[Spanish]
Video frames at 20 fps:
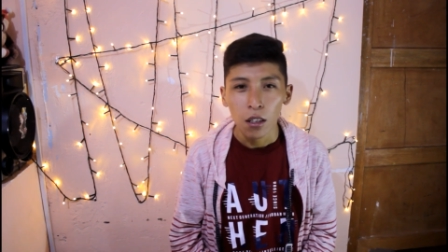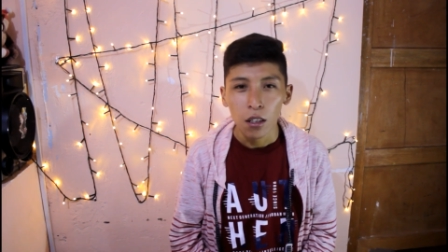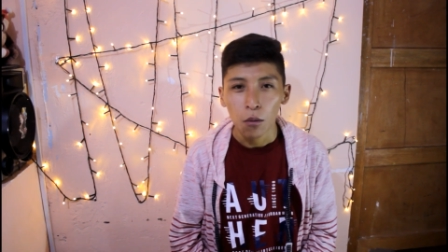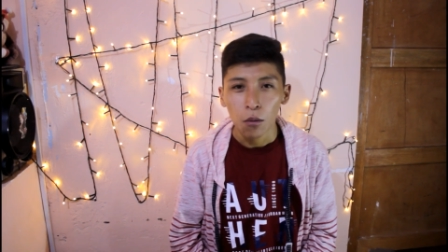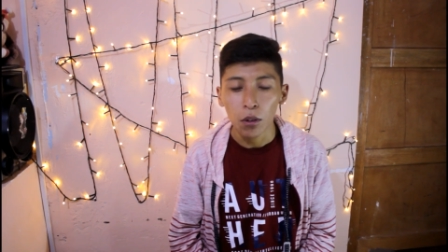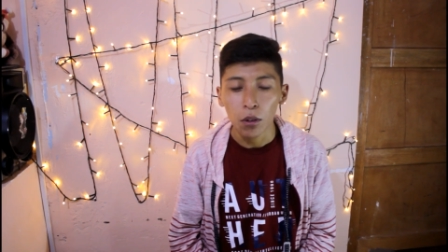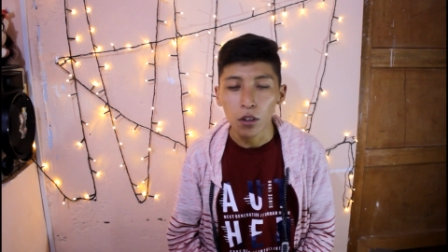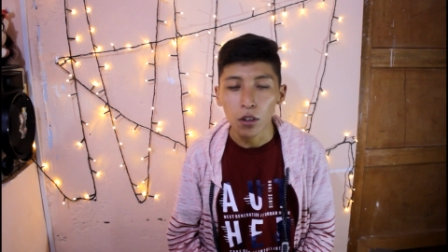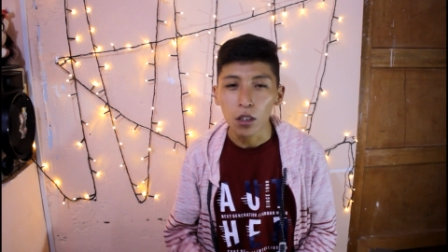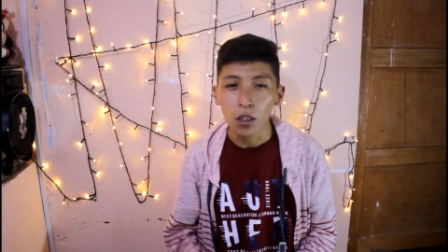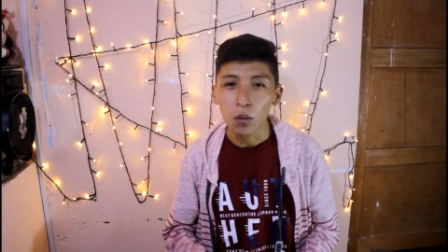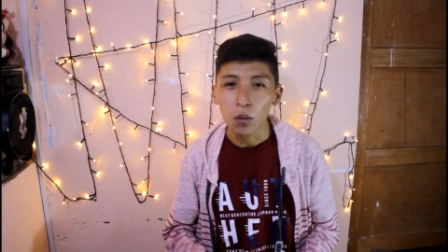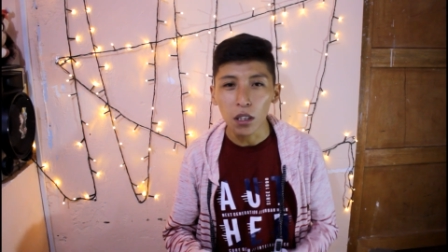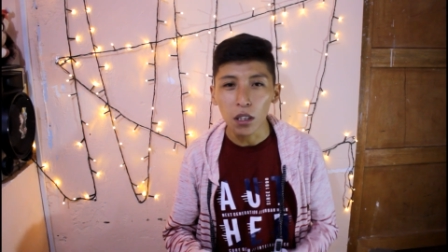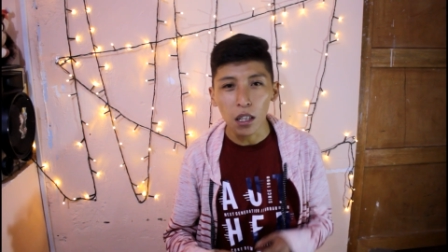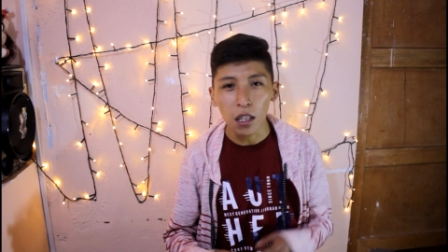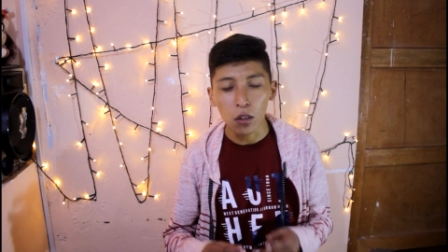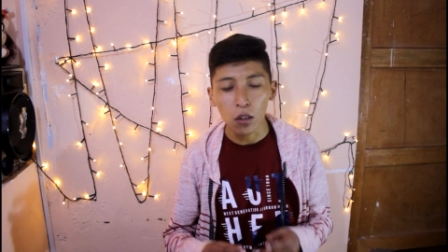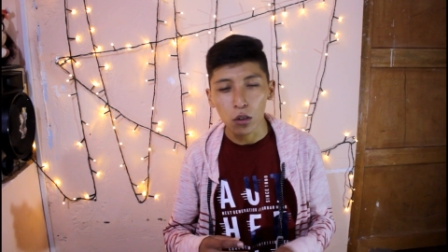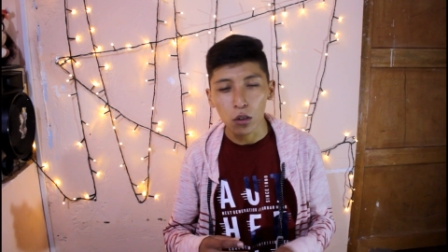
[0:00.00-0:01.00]
Bueno, les voy a
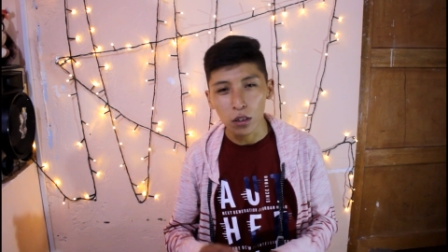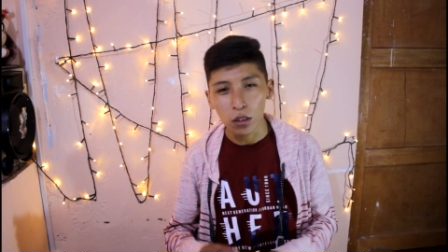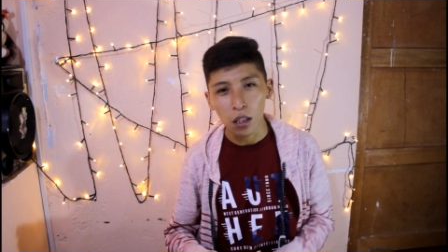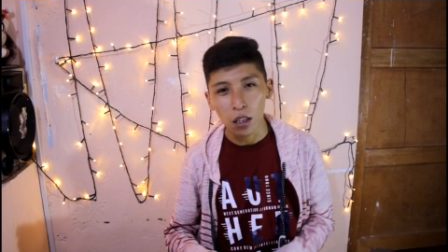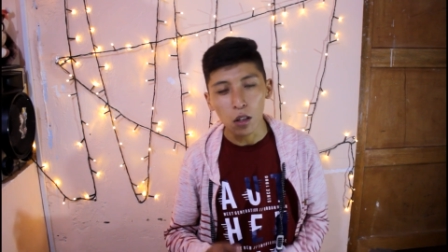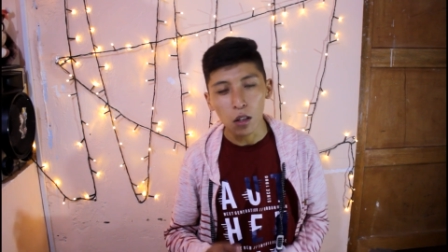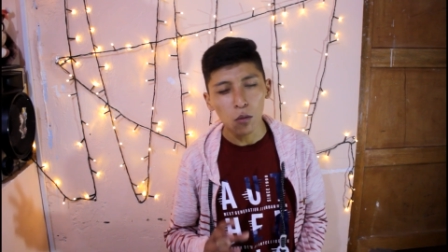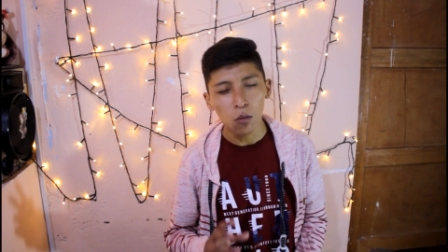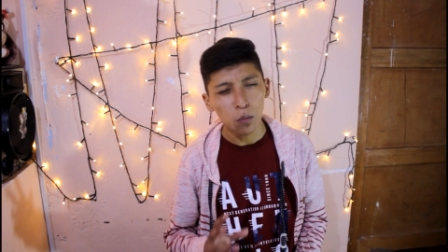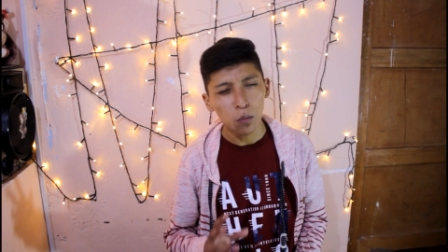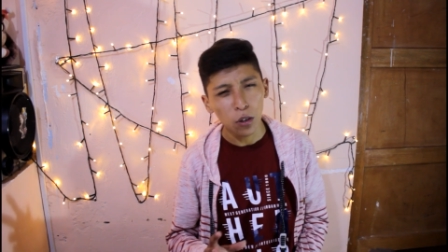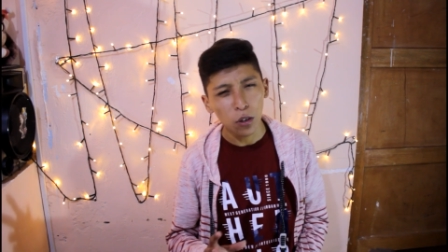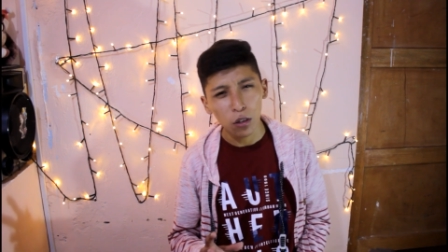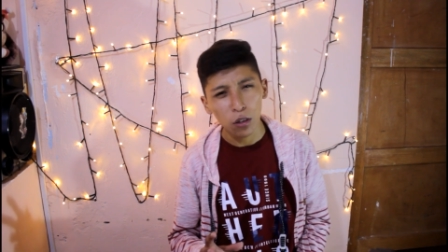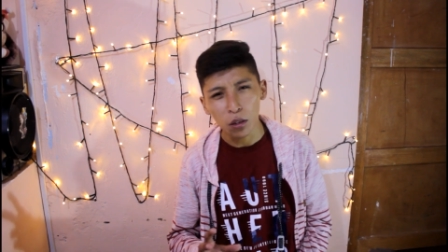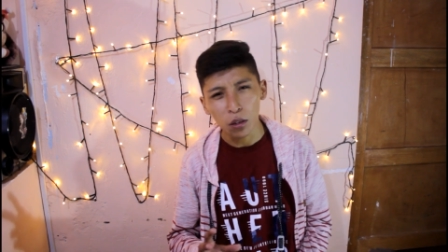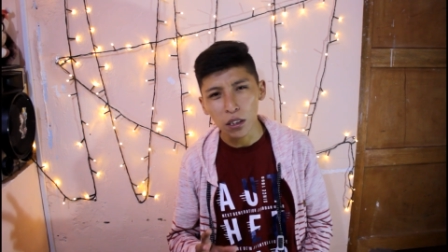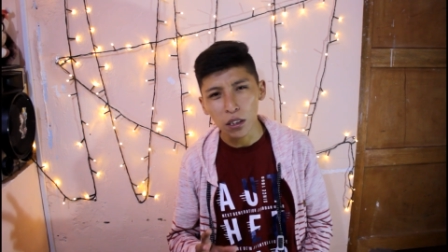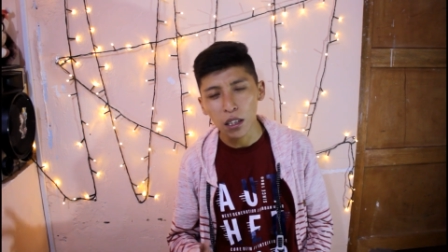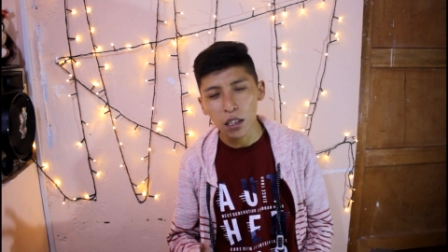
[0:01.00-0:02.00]
dar a conocer un poquito
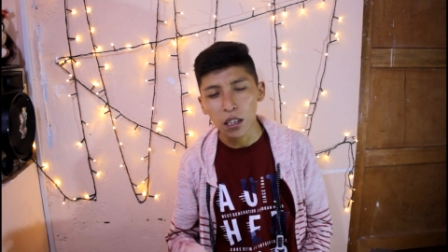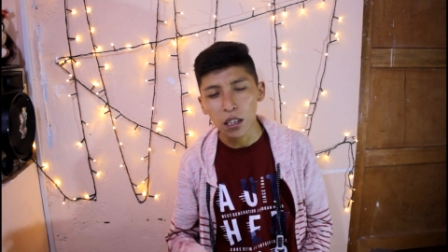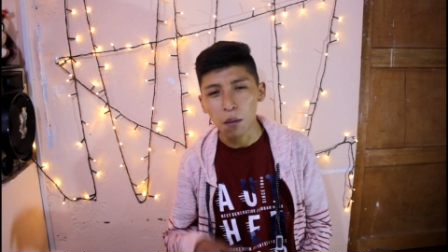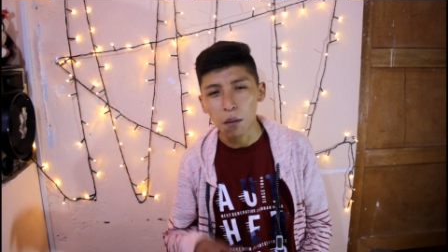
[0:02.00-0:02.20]
acerca de